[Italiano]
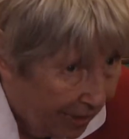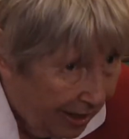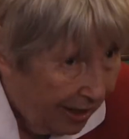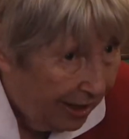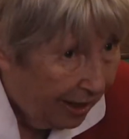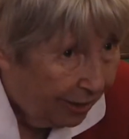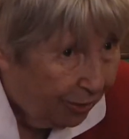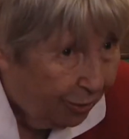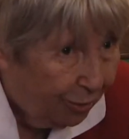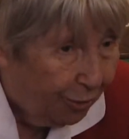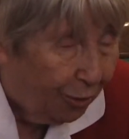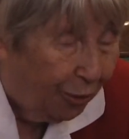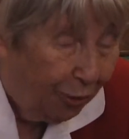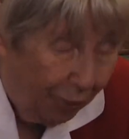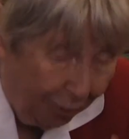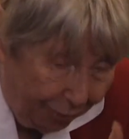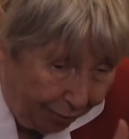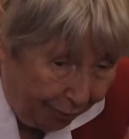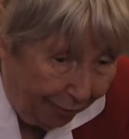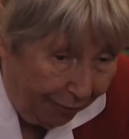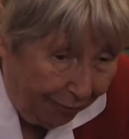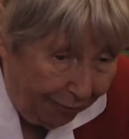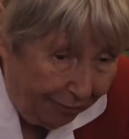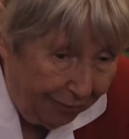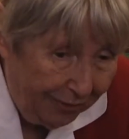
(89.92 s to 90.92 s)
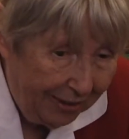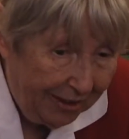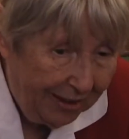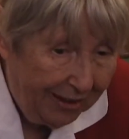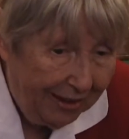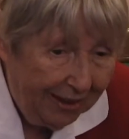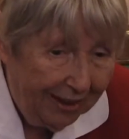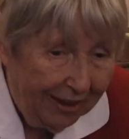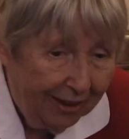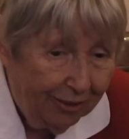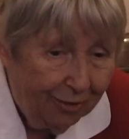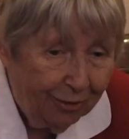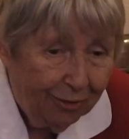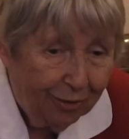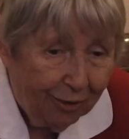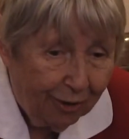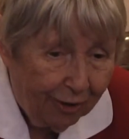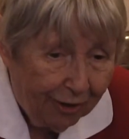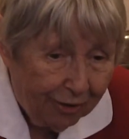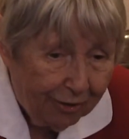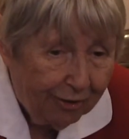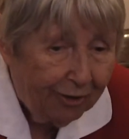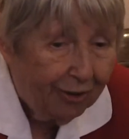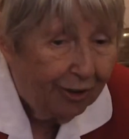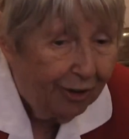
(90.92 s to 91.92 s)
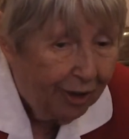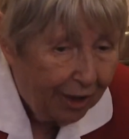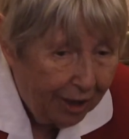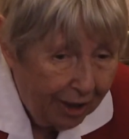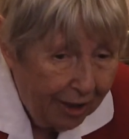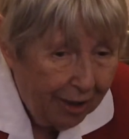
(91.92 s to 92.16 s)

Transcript: l'anno scorso, al fine dell'anno scorso,